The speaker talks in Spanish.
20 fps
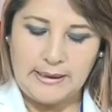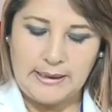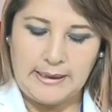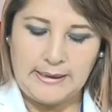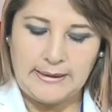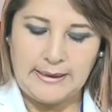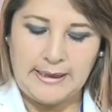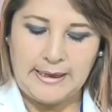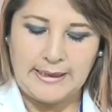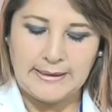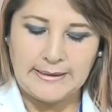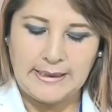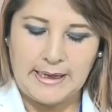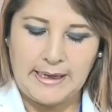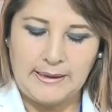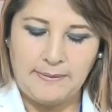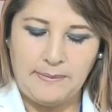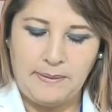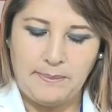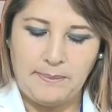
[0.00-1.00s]
de las
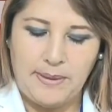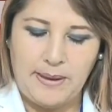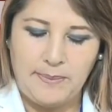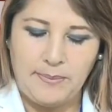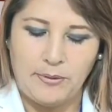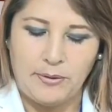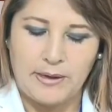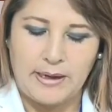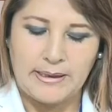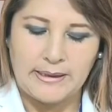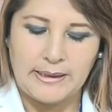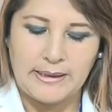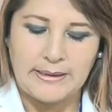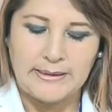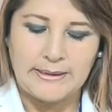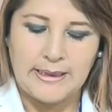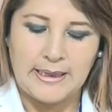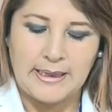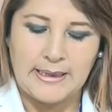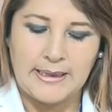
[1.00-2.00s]
AFP podrán
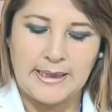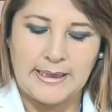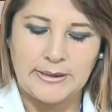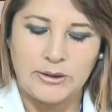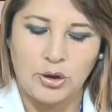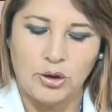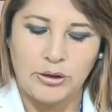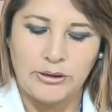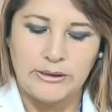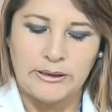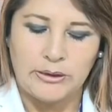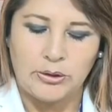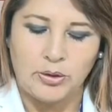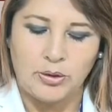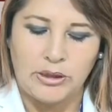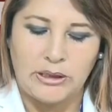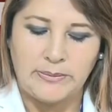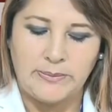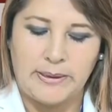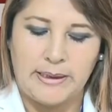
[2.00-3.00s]
realizar las
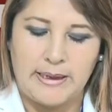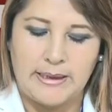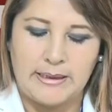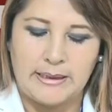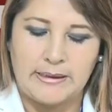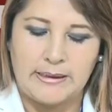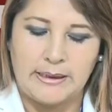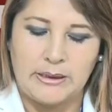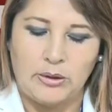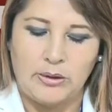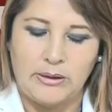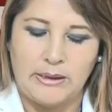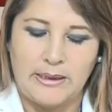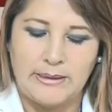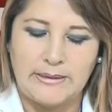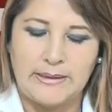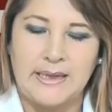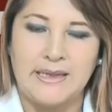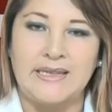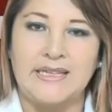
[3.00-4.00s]
solicitudes para el retiro de
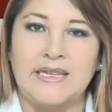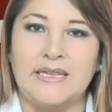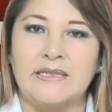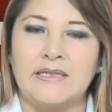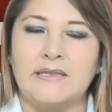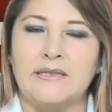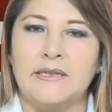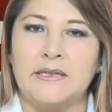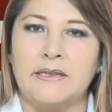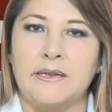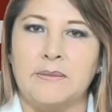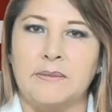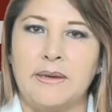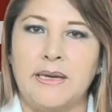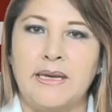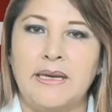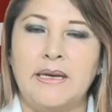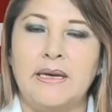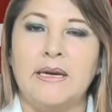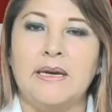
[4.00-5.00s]
hasta
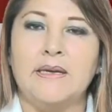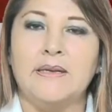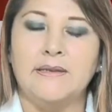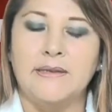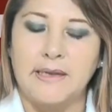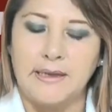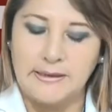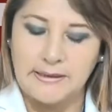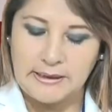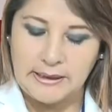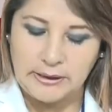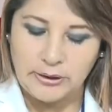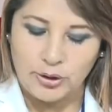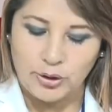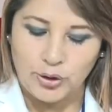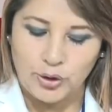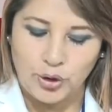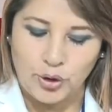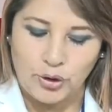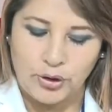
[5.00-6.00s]

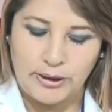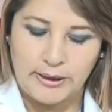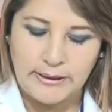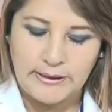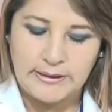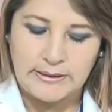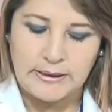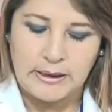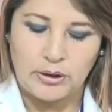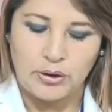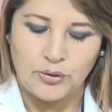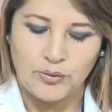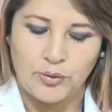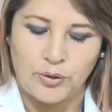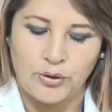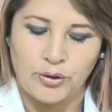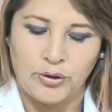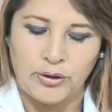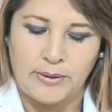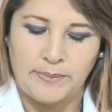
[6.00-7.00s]
17.600 soles de los
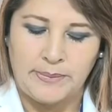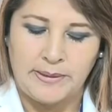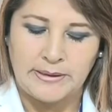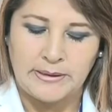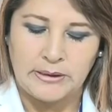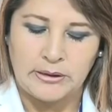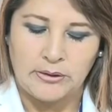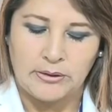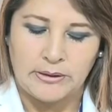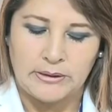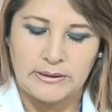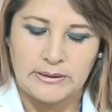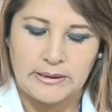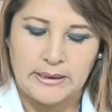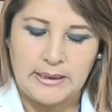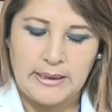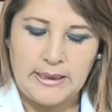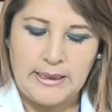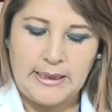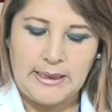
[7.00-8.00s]
fondos de pensiones.
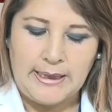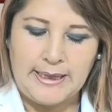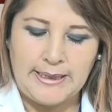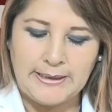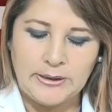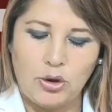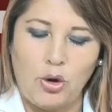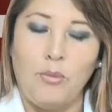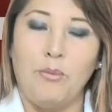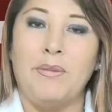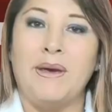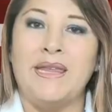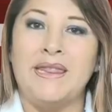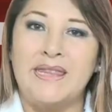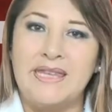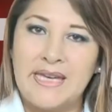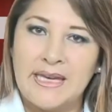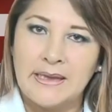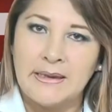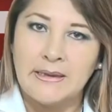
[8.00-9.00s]
¿Es
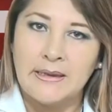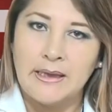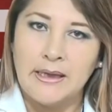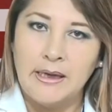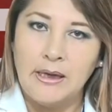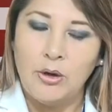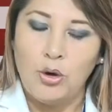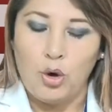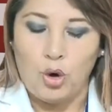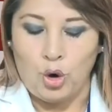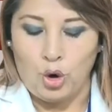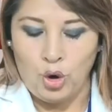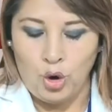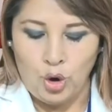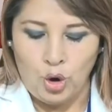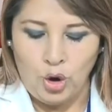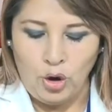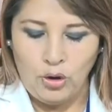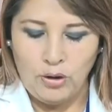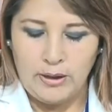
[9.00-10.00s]
conveniente o
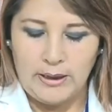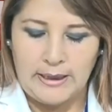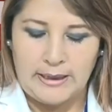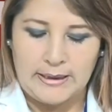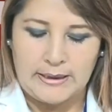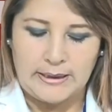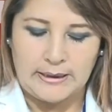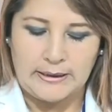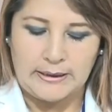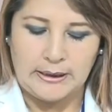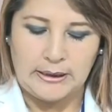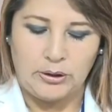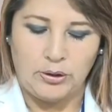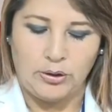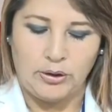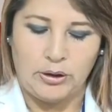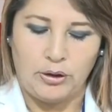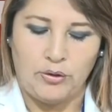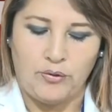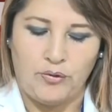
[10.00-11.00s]
no el
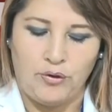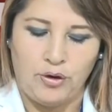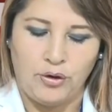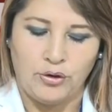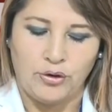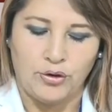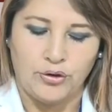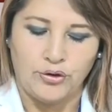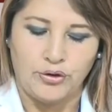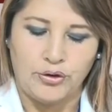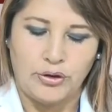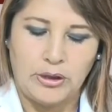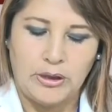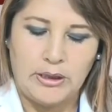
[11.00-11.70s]
retiro de los fondos?